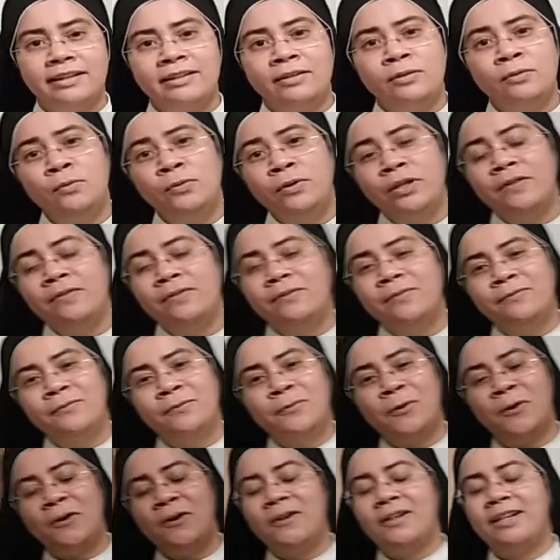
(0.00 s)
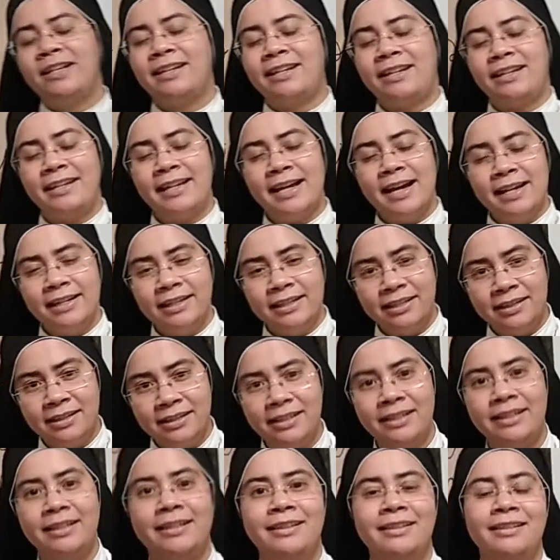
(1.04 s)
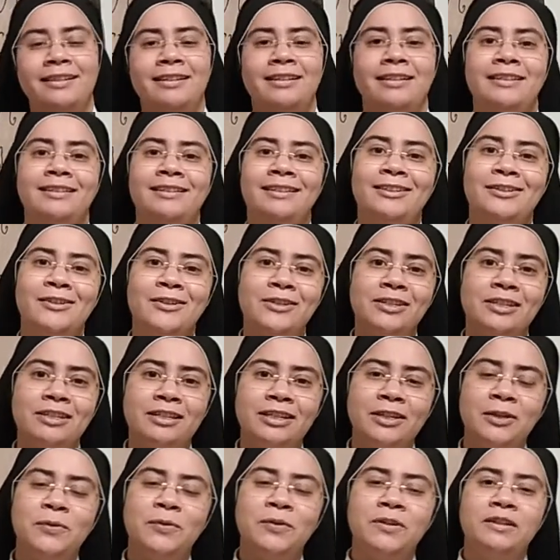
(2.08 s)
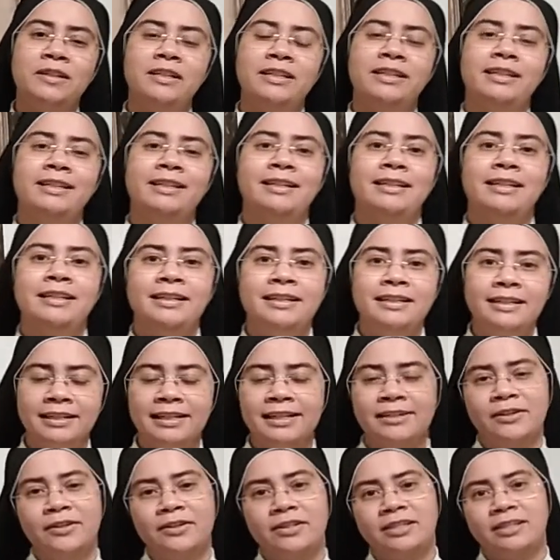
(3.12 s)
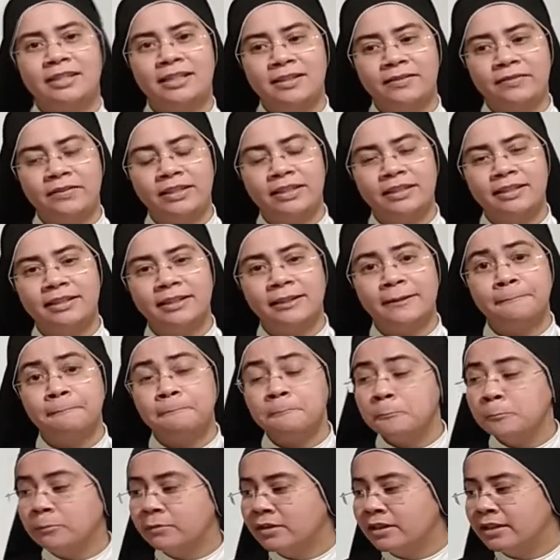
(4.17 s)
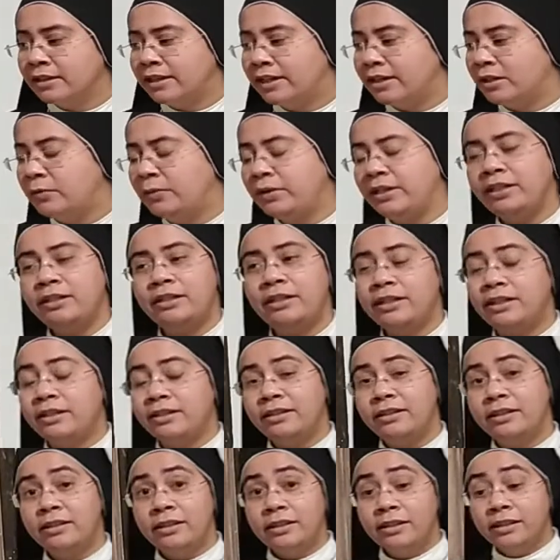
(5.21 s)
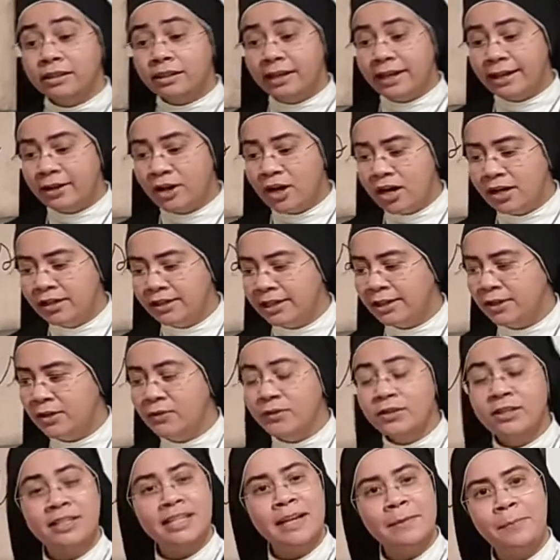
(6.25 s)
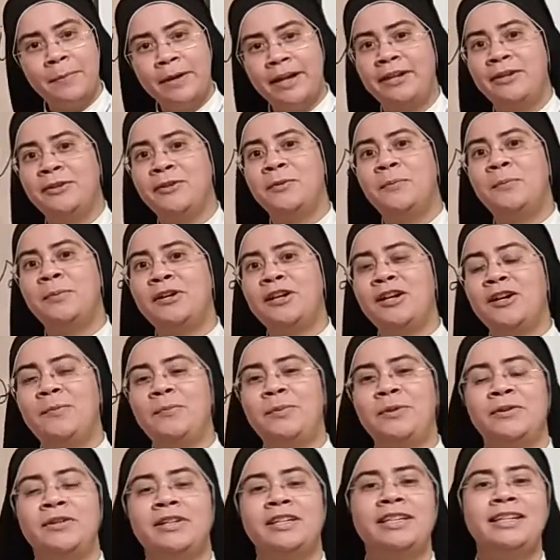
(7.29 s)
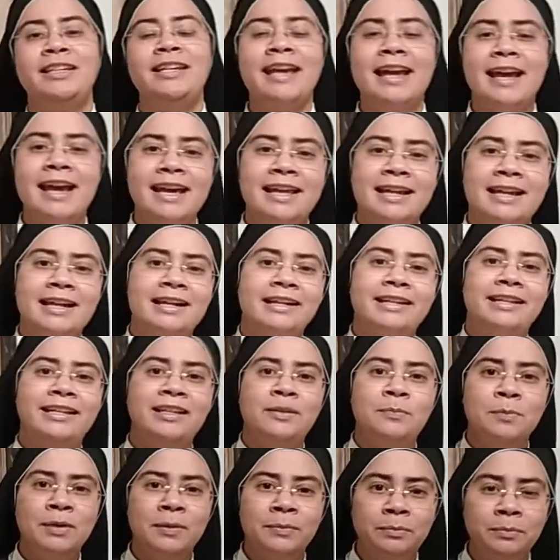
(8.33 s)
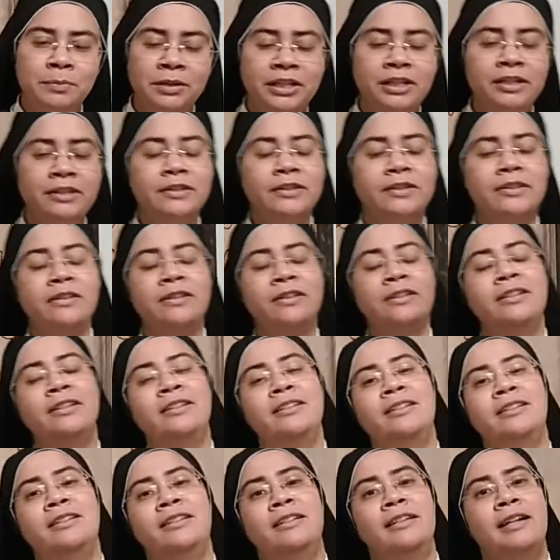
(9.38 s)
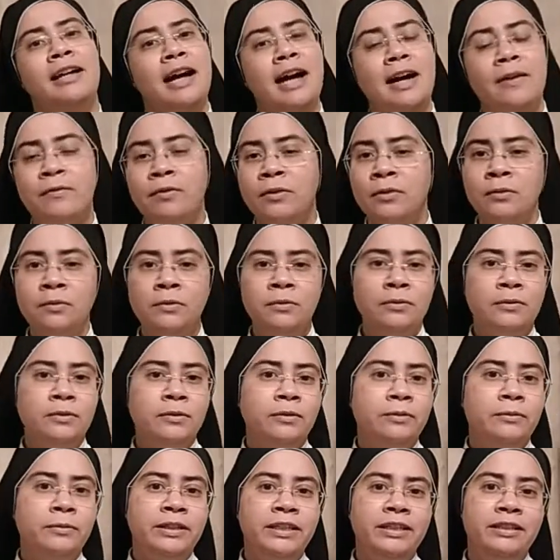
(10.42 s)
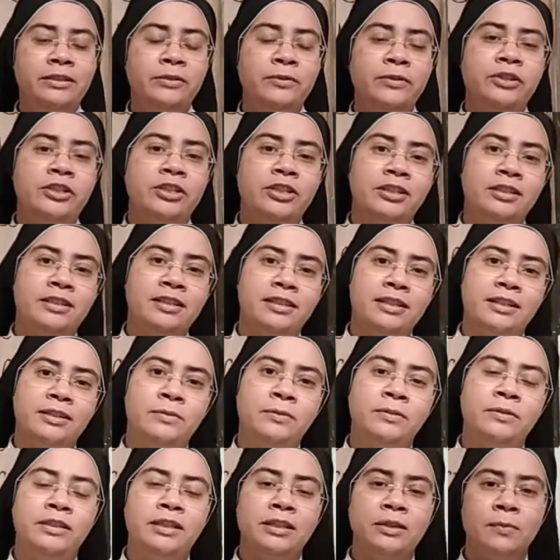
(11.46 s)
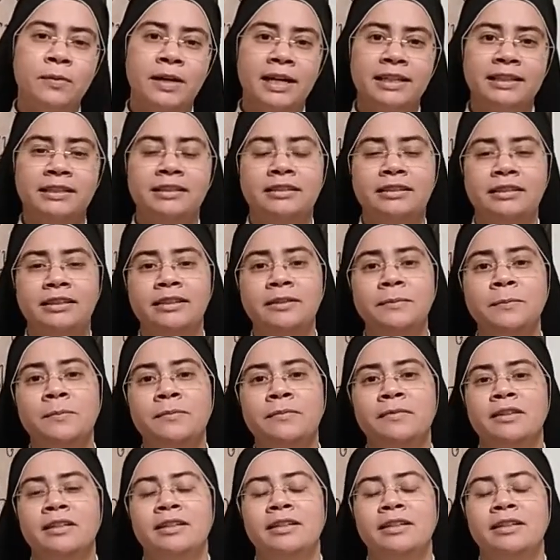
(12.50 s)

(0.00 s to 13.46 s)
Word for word: Lui vuole regnare sì nei nostri cuori, nella nostra vita. E quindi Erode, non sapendo proprio chi era il bambino, ha voluto quindi uccidere tutti quanti